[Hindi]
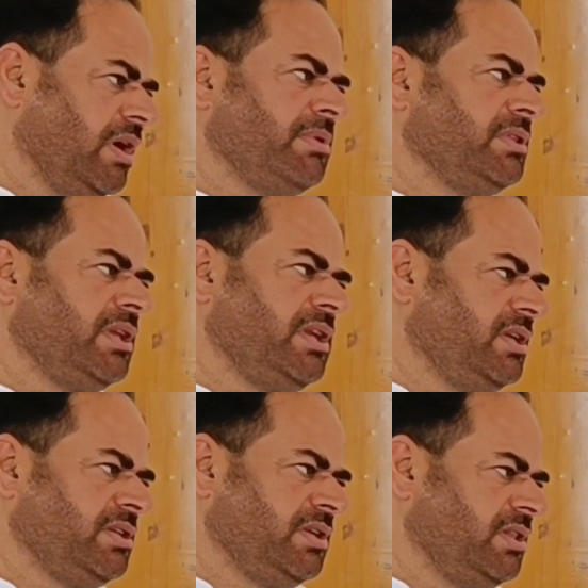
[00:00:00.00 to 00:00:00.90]
कामन
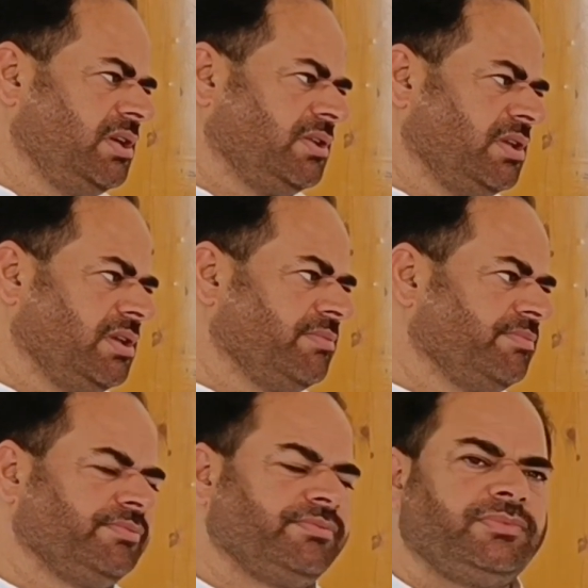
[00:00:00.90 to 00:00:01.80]
तरीके से देखते
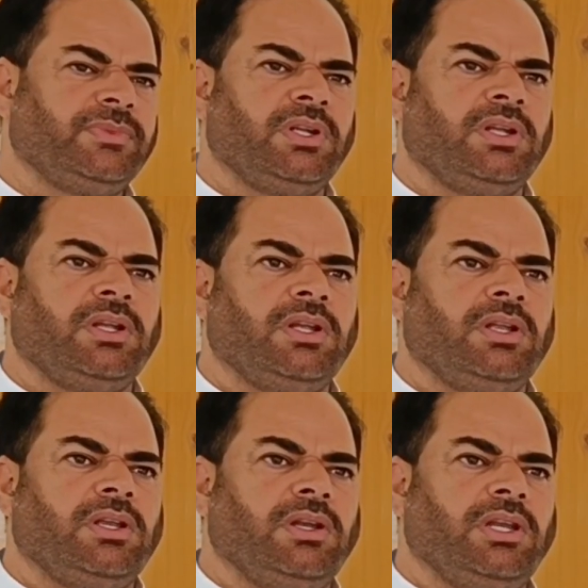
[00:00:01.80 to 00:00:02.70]

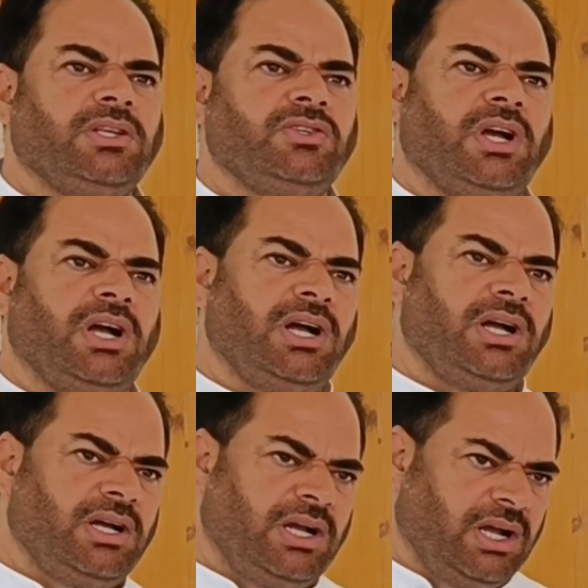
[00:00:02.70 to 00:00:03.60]
हैं लेकिन
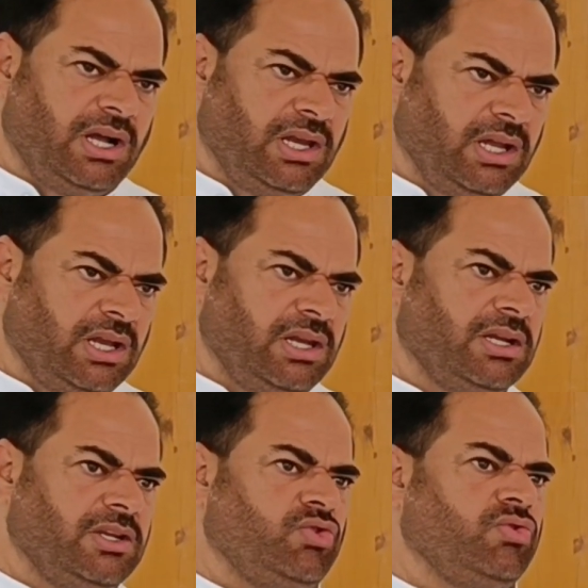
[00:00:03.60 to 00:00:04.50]
जहाँ अलग
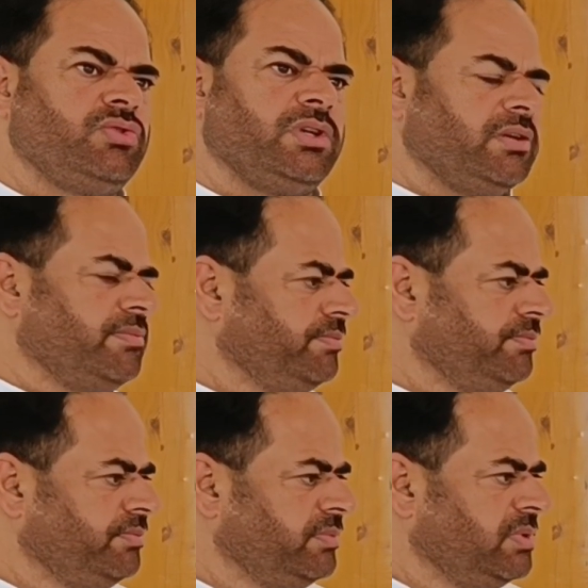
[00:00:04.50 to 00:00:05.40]
अलग इश्यूज़ हैं
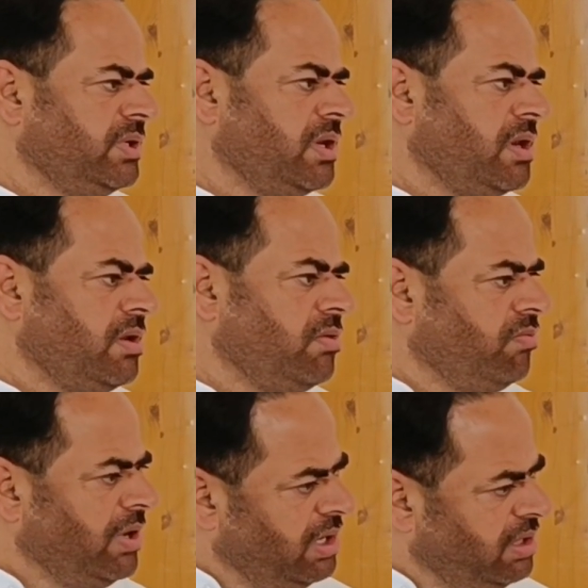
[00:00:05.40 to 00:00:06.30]

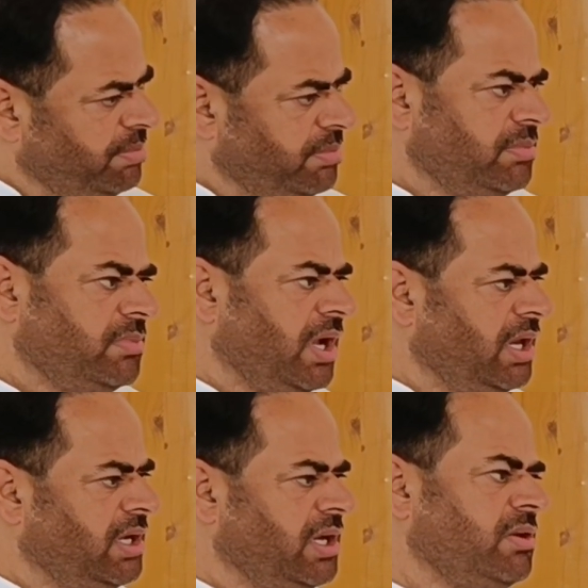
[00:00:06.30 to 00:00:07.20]
वहाँ हम
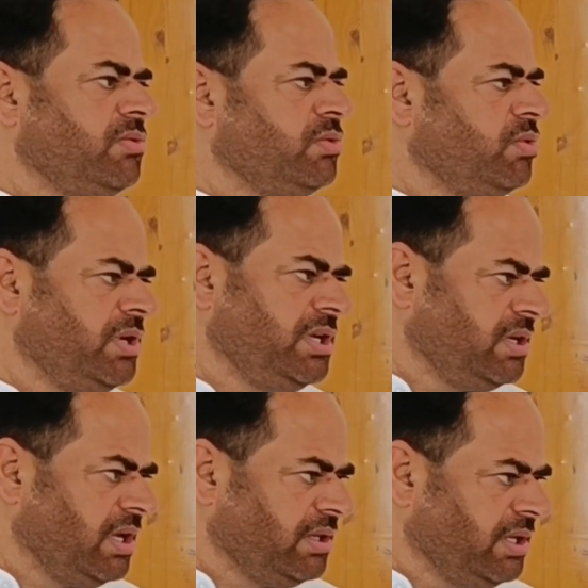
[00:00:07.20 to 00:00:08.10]
अलग अलग उनको
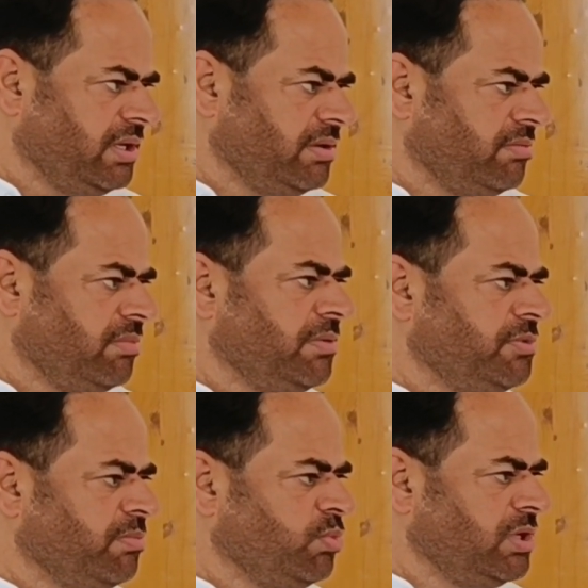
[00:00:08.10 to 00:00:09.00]
डील करते हैं
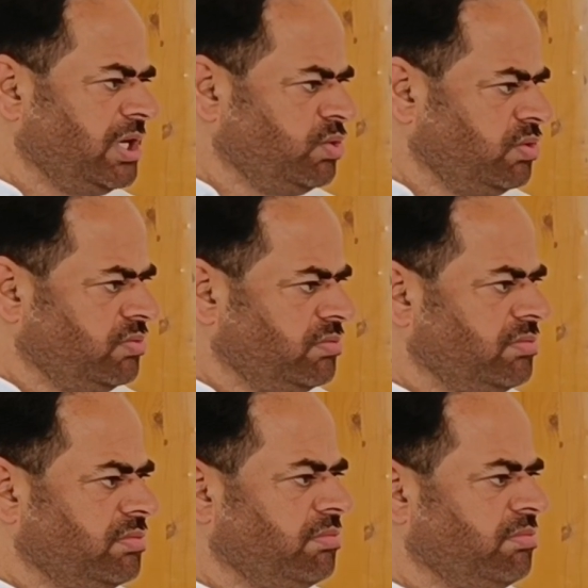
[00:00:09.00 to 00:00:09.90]
मतलब जम्मू का जो
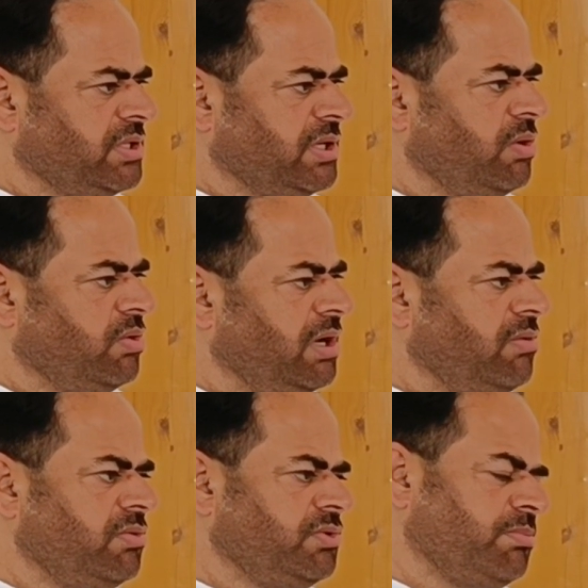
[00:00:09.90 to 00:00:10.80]
मसला
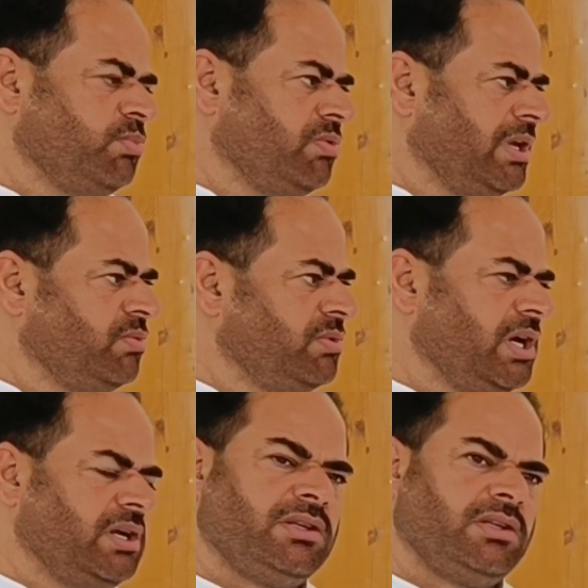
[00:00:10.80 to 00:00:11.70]
होगा वो जम्मू वालों
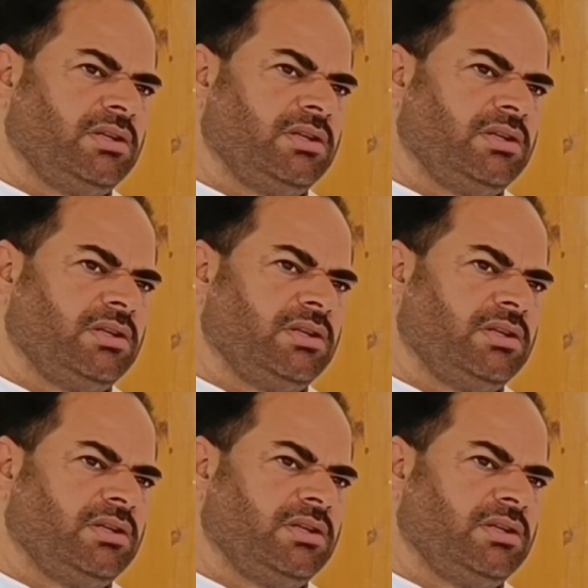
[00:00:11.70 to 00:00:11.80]
का